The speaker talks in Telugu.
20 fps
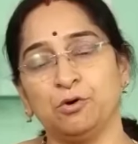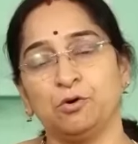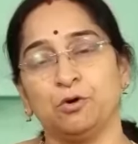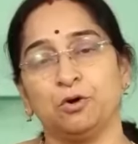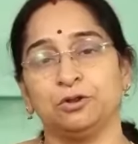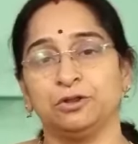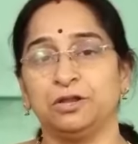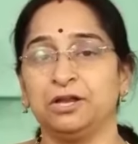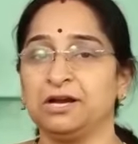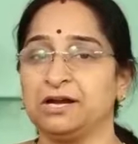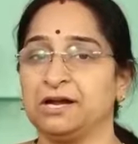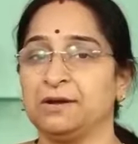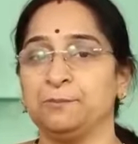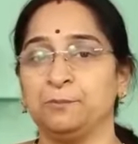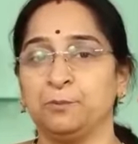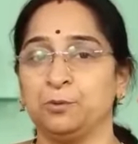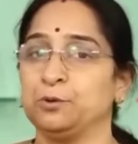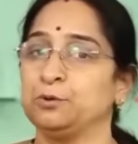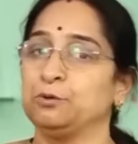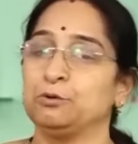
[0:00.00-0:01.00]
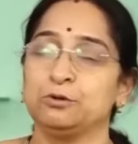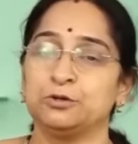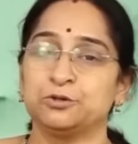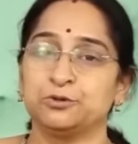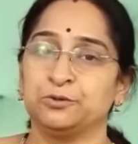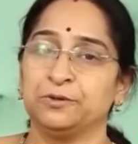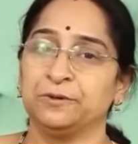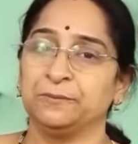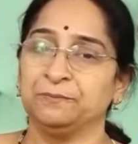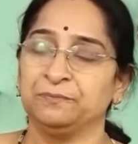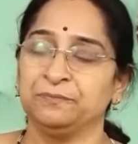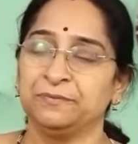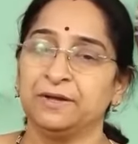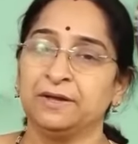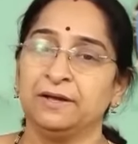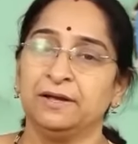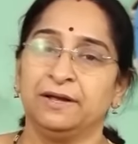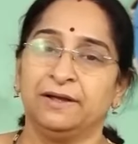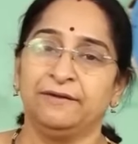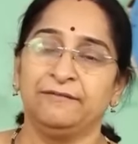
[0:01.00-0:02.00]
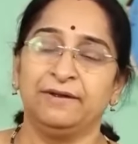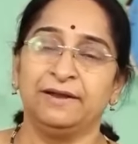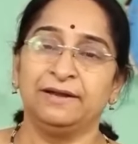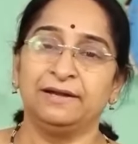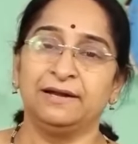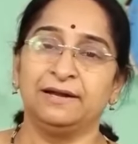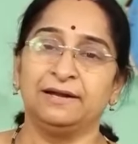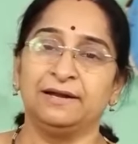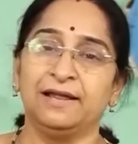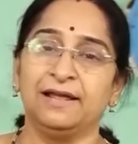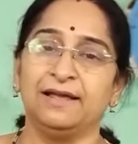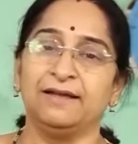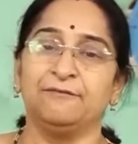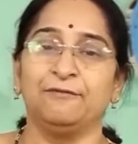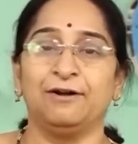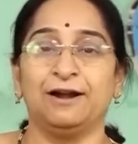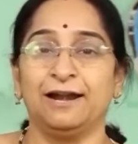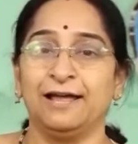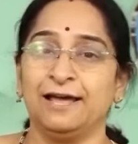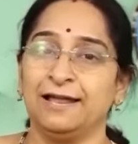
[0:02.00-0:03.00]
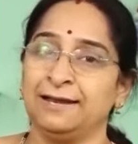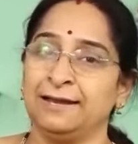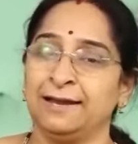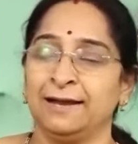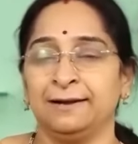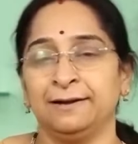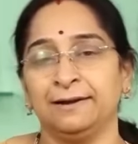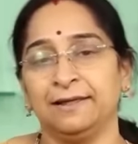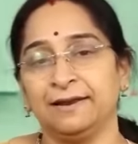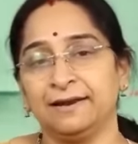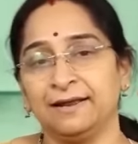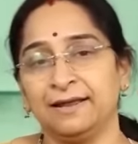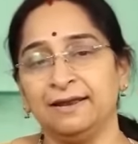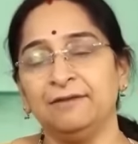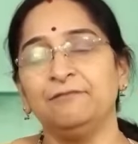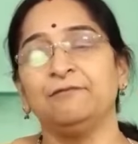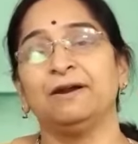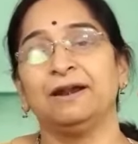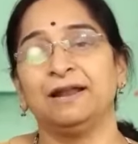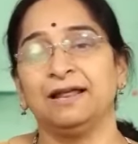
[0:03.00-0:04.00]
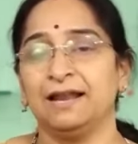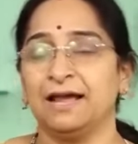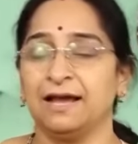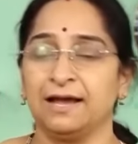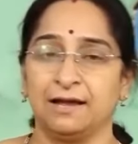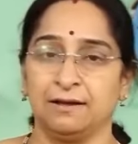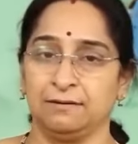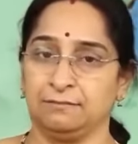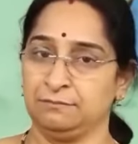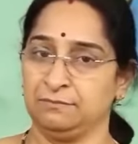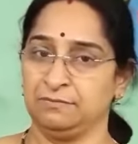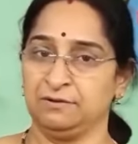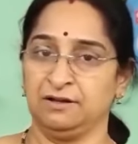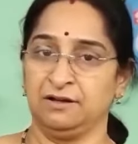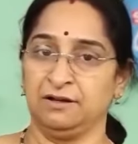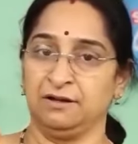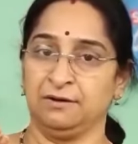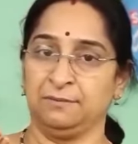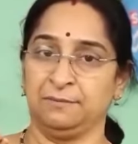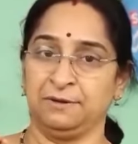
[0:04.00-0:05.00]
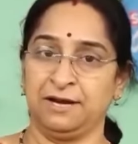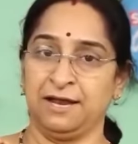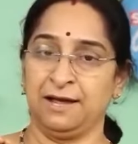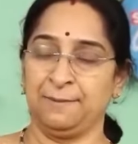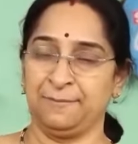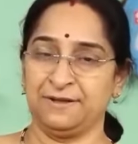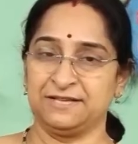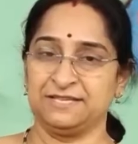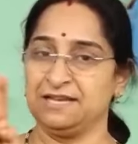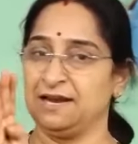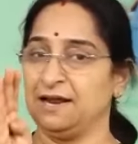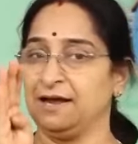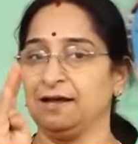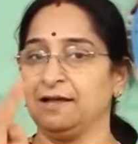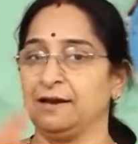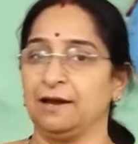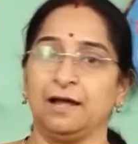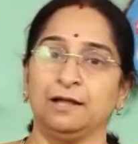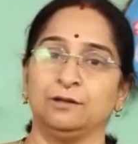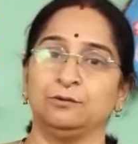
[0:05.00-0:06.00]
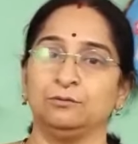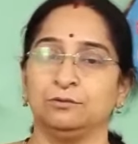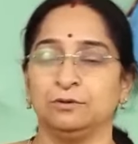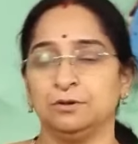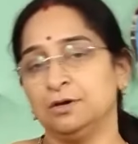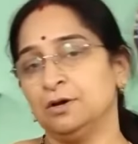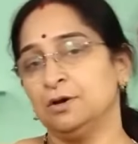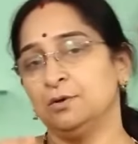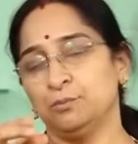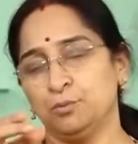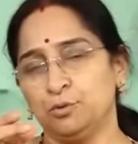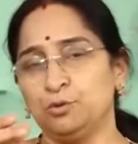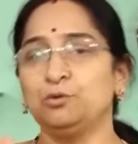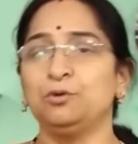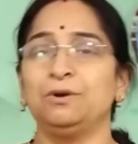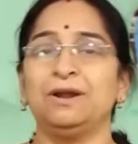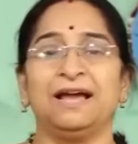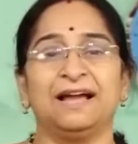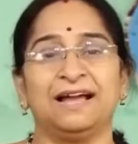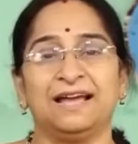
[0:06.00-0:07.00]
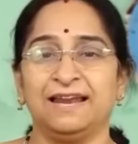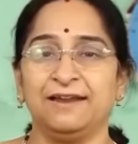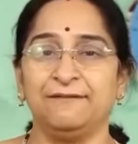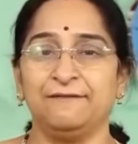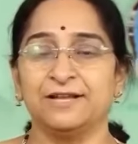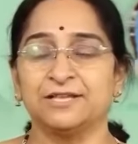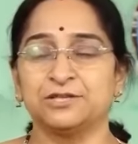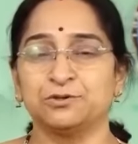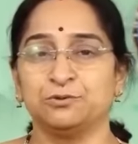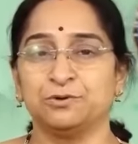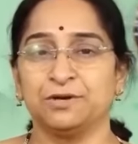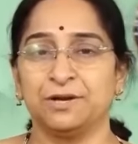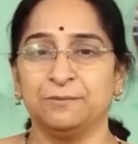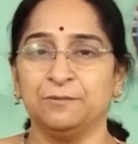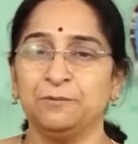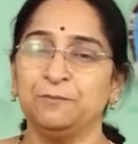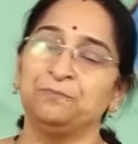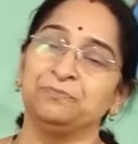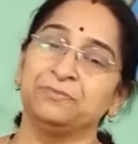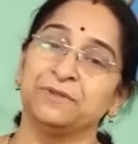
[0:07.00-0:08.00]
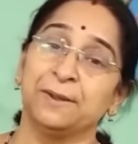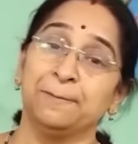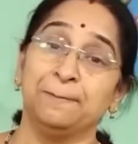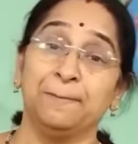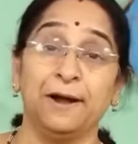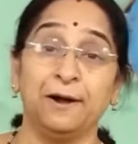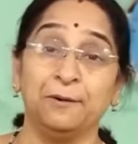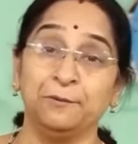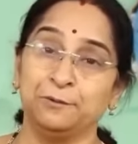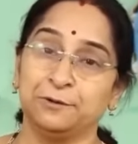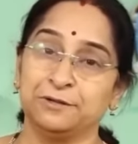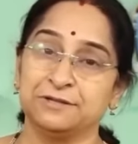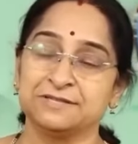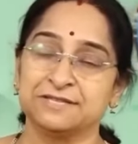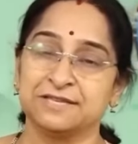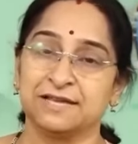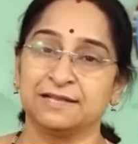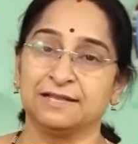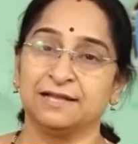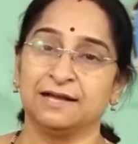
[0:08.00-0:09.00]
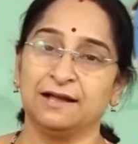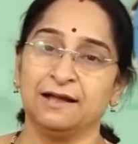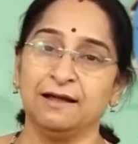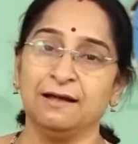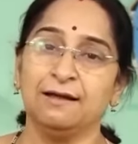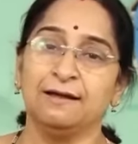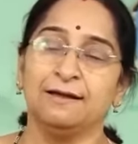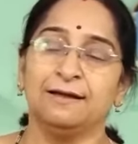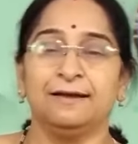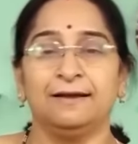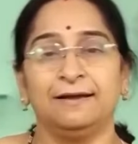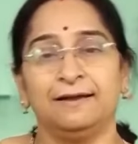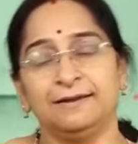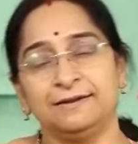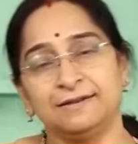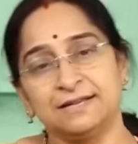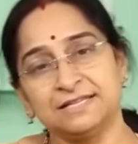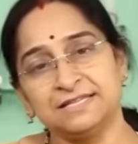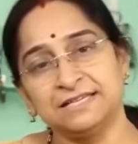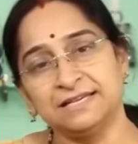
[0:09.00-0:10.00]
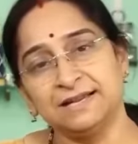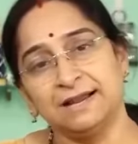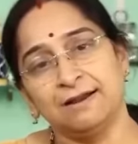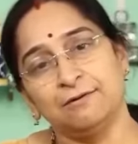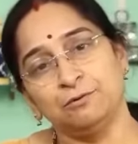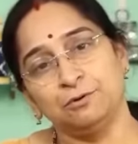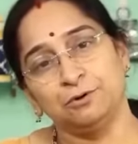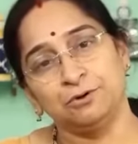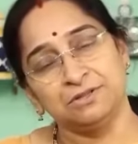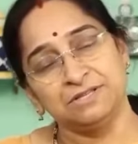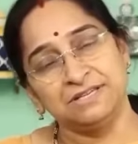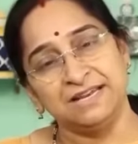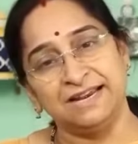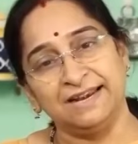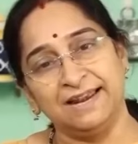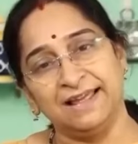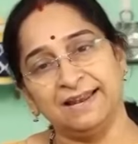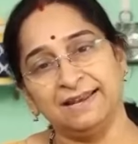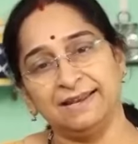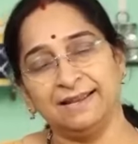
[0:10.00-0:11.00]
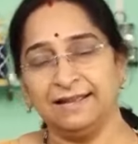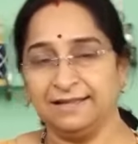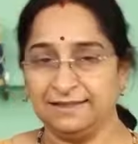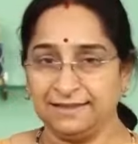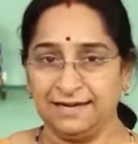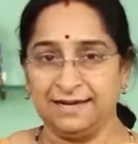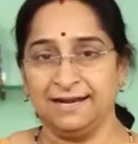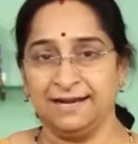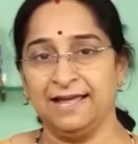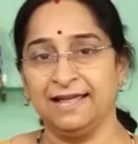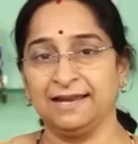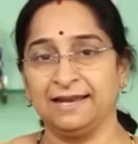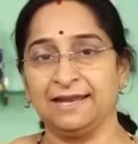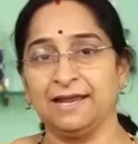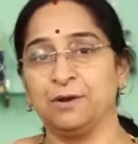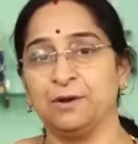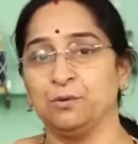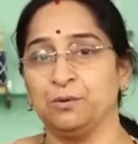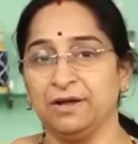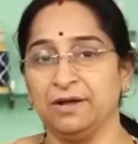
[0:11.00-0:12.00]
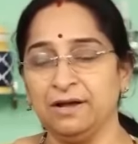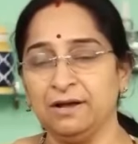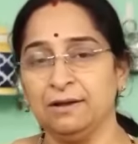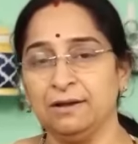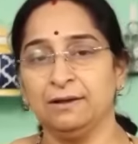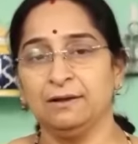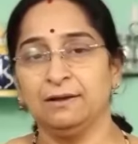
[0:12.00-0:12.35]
ఒక కొత్త రకం పొనుకులు చూద్దాం ఇవేంటంటే వడ అని అంటారు కానీ వడలాగా మన అపచ్చిలాగా రాదు పునుగులాగానే వేసుకుంటాము బాగుంటుంది సరదాగా ఇంట్రెస్టింగ్గా ఉంటుంది చేయడానికి తినడానికి కూడా